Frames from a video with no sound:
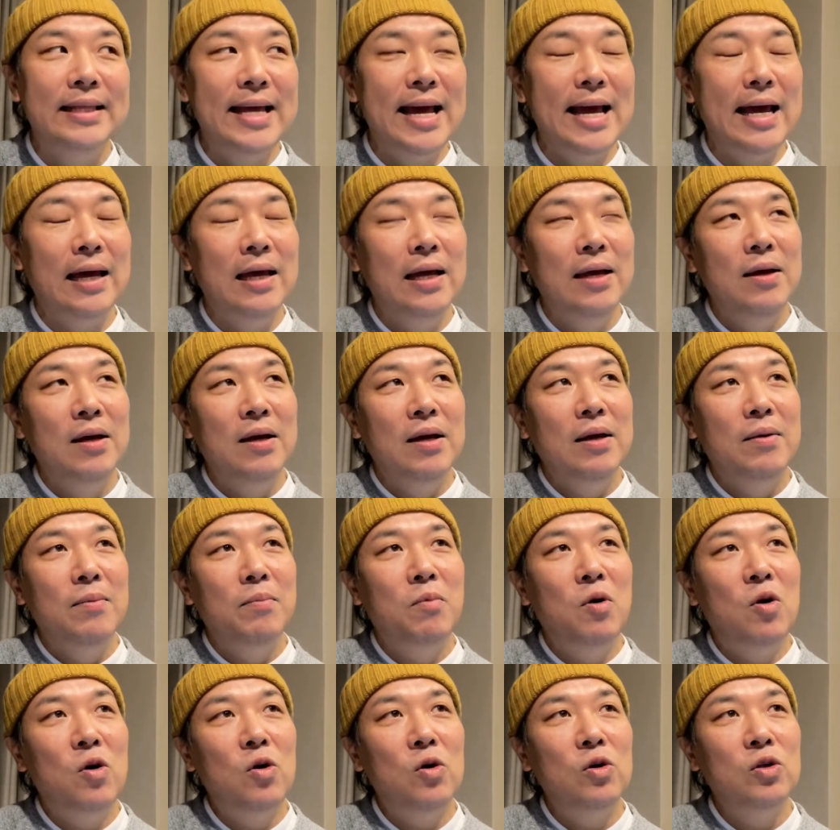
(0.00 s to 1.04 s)
で
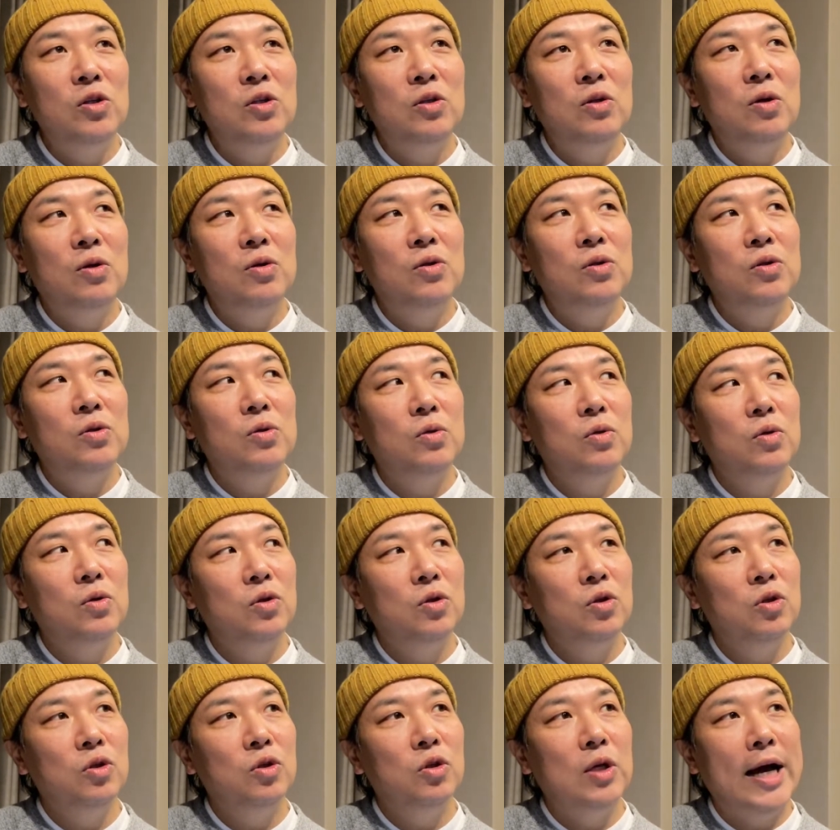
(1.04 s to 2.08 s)
もう一つ
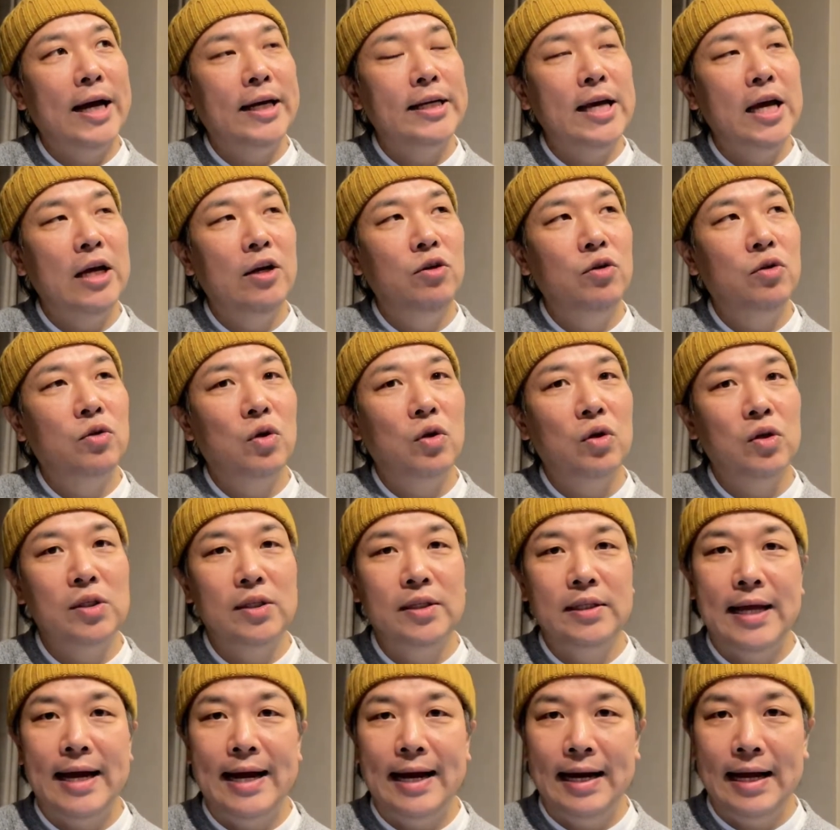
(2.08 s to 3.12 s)
挙げるとし
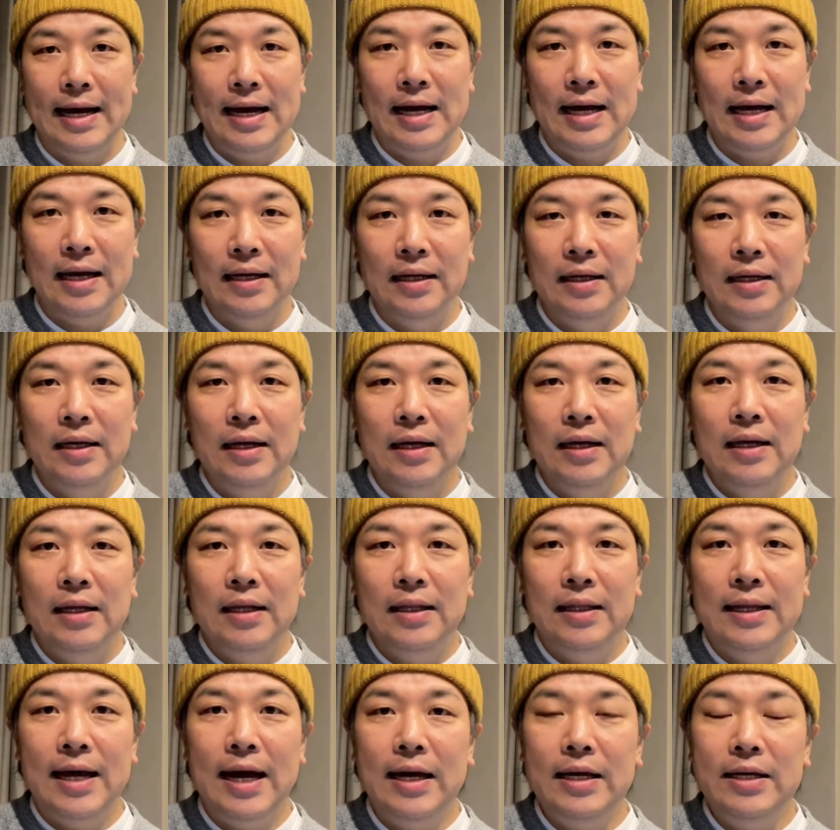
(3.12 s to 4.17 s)
たら
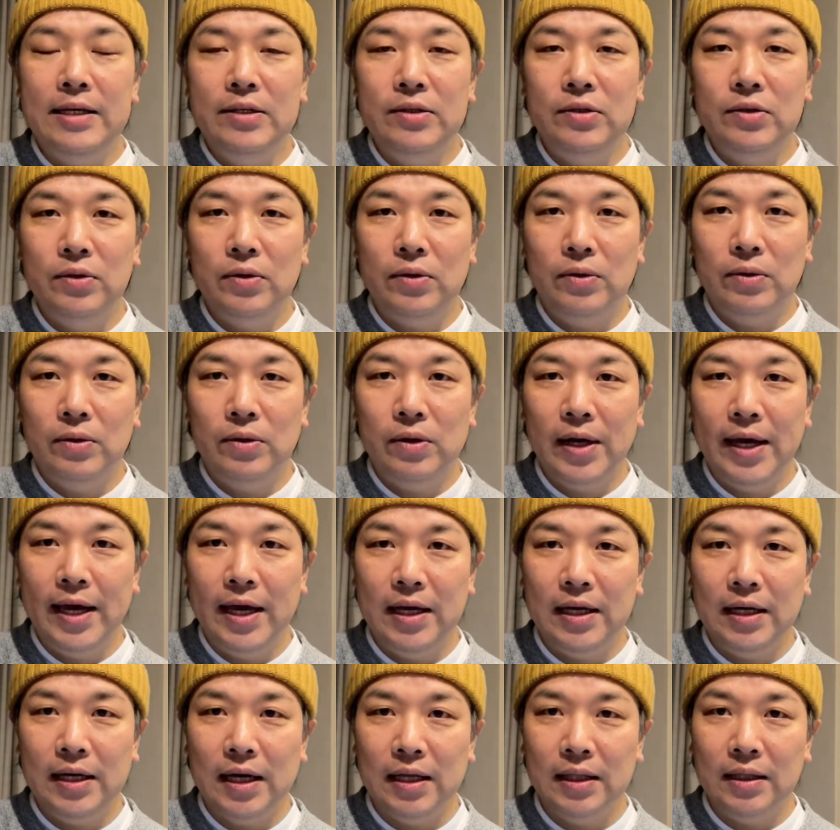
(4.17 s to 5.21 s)
体調の
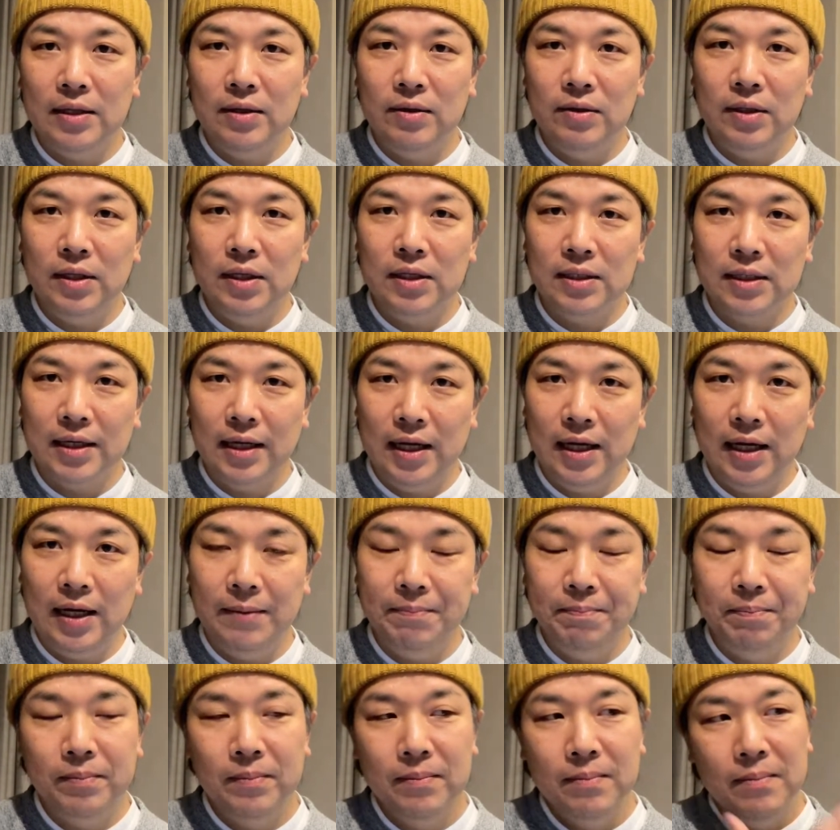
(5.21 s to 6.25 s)
変化っていうんですかね、
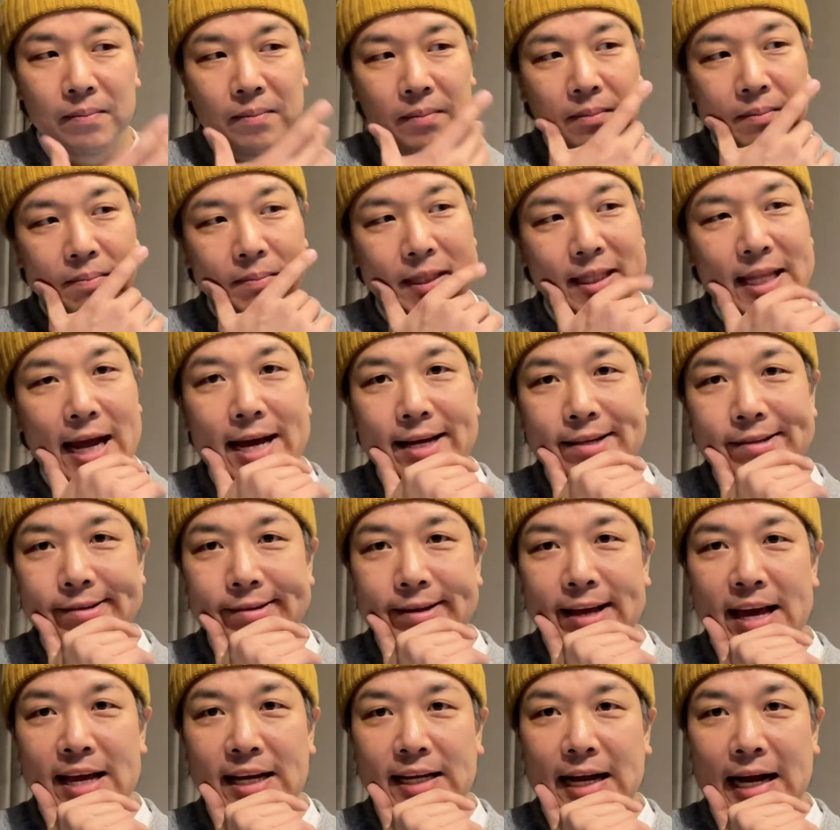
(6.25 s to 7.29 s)
まあ、体調
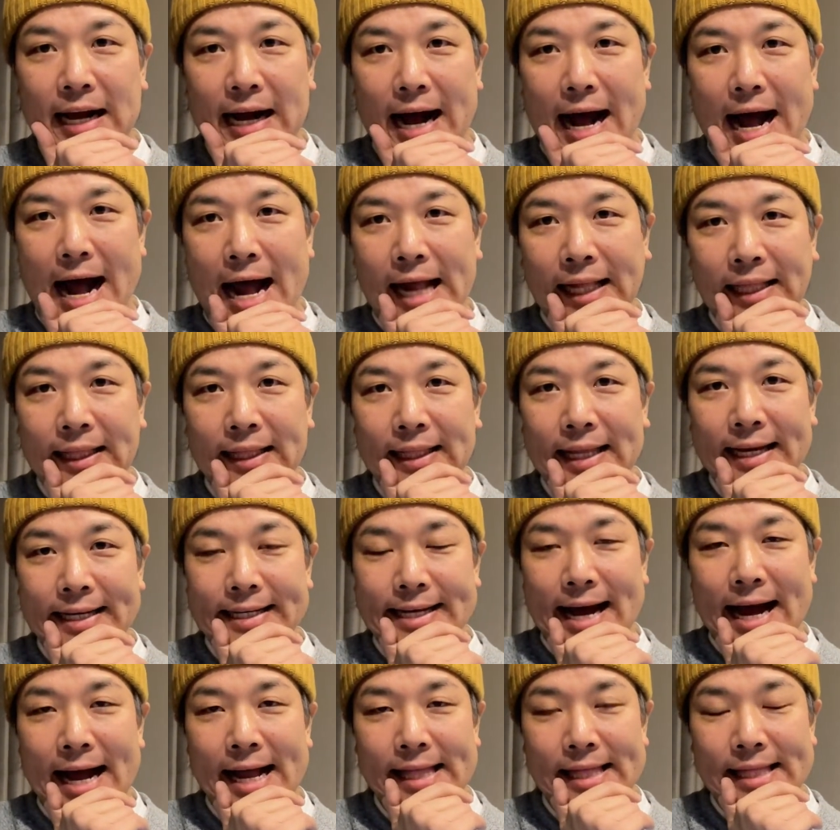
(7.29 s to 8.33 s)
の変化があった
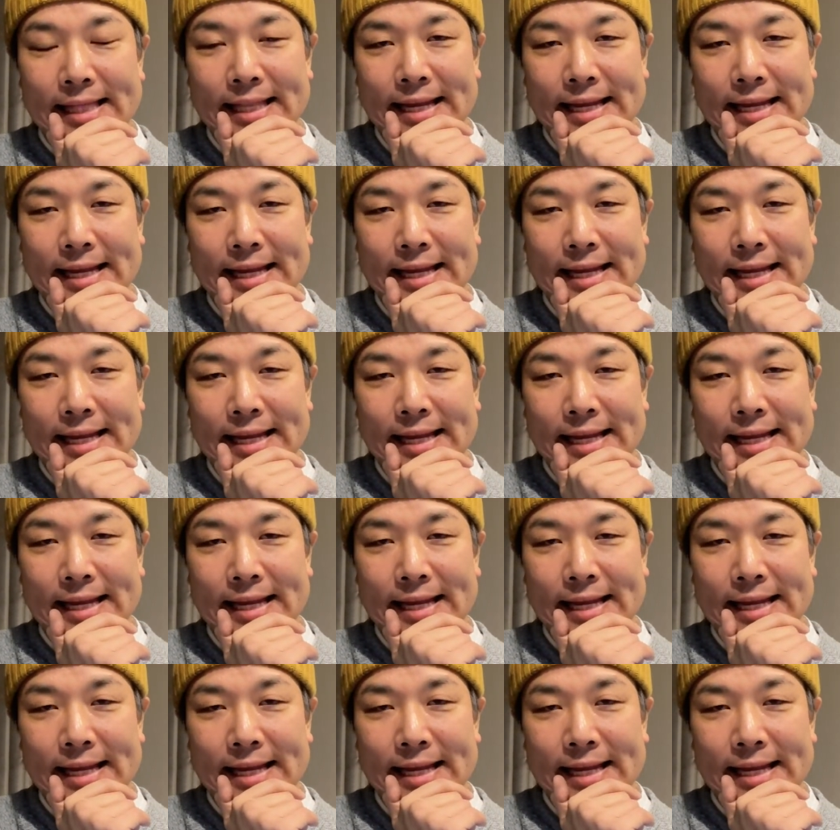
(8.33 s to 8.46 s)
にあっ